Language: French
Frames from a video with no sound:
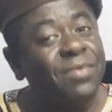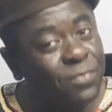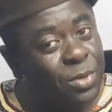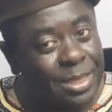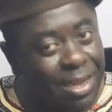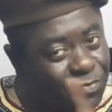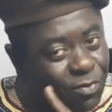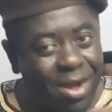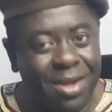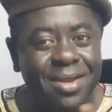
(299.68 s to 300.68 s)
il faut
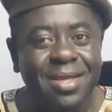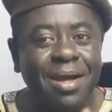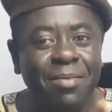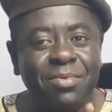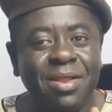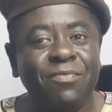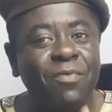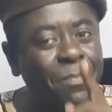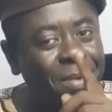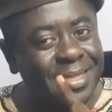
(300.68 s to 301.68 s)
savoir que les Camerounais ne
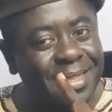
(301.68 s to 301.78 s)
vont pas